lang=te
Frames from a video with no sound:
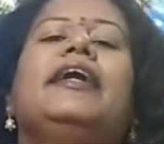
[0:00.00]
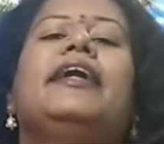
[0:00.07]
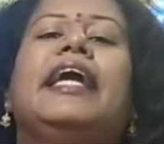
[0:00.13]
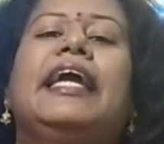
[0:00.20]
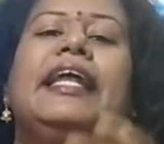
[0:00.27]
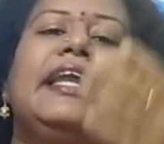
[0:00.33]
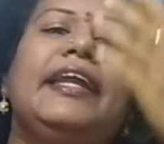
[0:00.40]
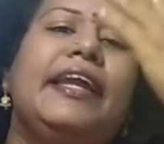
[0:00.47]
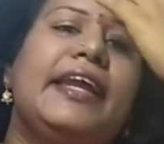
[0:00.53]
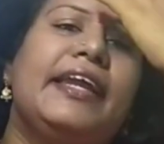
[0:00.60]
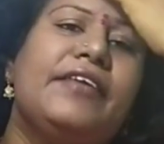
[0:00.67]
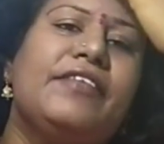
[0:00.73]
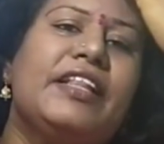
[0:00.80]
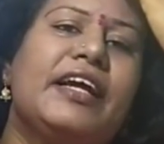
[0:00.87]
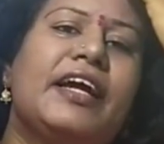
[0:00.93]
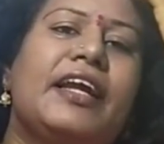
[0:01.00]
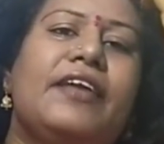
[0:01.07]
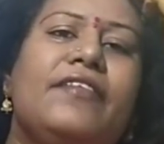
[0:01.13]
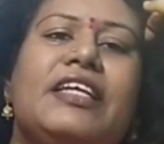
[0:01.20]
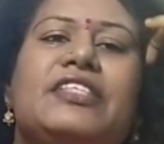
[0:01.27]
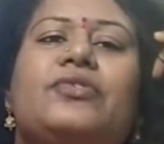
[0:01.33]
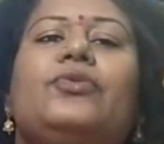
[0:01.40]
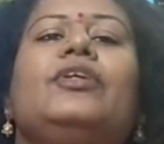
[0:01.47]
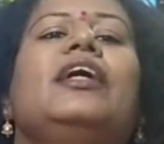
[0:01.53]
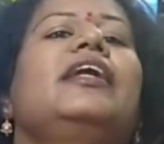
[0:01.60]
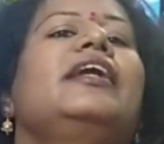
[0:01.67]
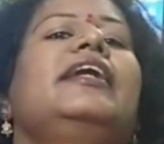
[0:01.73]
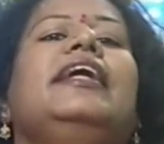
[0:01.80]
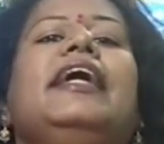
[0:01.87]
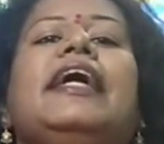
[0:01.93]
డైలీ నేను ఈ విధంగానే
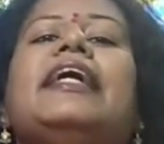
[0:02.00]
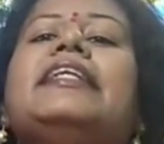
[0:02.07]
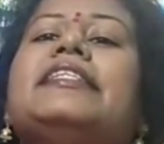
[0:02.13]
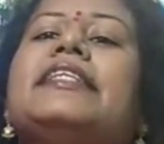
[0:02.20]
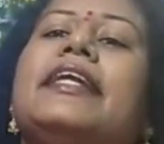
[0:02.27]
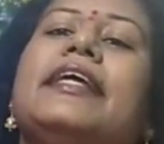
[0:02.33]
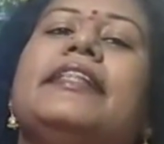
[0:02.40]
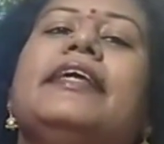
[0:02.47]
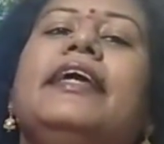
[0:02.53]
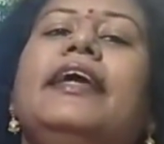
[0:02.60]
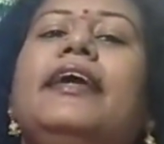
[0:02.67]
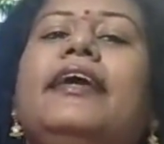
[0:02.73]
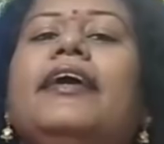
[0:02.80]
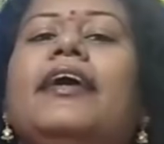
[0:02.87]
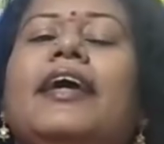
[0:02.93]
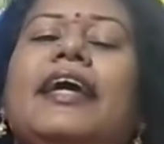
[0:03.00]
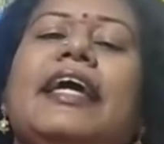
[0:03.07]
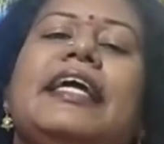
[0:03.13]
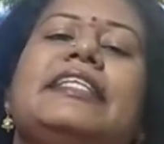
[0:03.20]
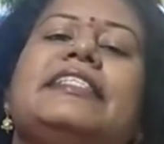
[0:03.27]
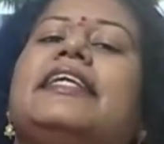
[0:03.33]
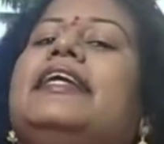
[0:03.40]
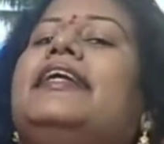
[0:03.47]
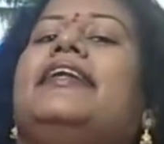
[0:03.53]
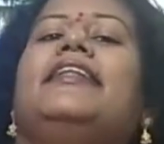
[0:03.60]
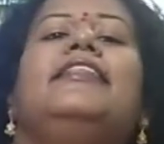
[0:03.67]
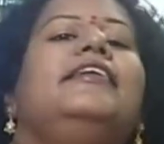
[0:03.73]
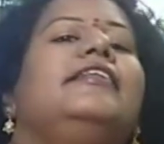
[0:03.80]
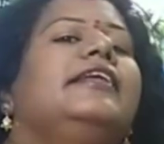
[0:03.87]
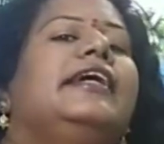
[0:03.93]
వేసుకుంటానండి హెయిర్స్ అనేది హెయిర్ స్టైల్
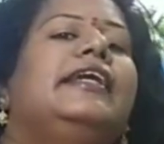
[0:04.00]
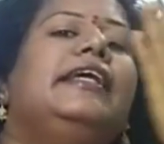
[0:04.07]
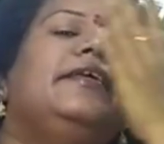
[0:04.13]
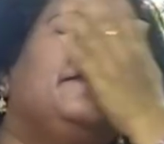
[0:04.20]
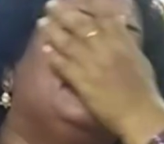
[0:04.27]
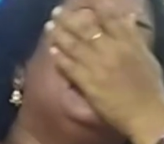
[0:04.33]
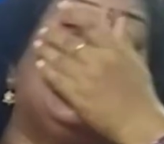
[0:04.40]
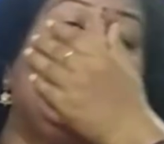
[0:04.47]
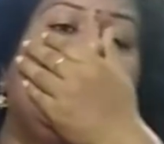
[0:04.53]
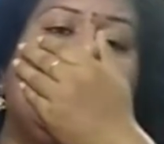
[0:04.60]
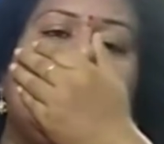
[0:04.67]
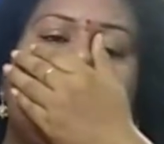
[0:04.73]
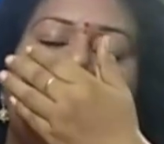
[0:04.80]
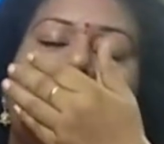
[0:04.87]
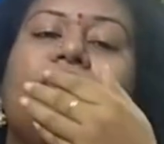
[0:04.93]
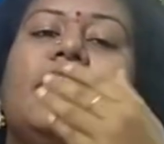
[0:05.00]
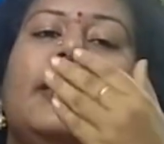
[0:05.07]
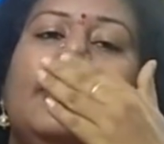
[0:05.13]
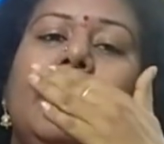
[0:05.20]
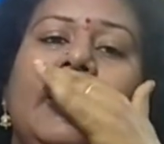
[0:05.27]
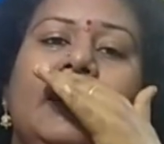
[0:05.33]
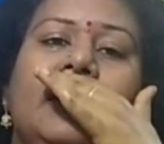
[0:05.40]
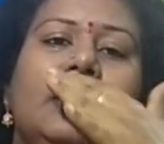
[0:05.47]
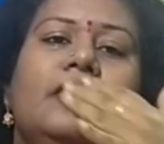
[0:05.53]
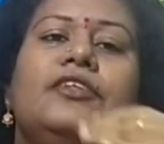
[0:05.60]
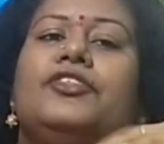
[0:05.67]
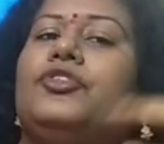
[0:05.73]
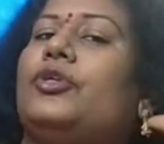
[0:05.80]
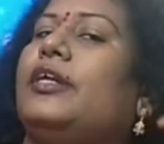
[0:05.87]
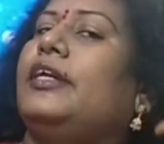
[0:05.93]
అనేది డైలీ ఈ విధంగానే ఉంచుకుంటాను
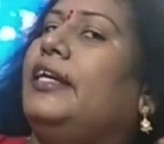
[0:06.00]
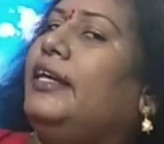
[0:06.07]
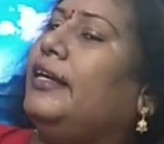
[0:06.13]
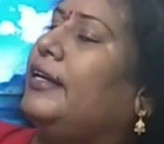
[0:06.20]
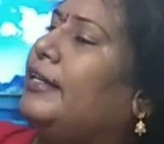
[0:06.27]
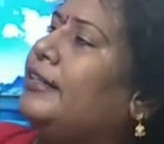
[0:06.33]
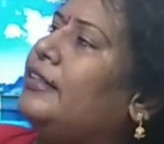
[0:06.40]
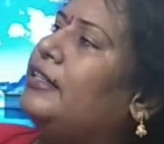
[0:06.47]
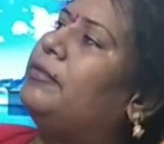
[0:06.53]
చూడండి ఎంత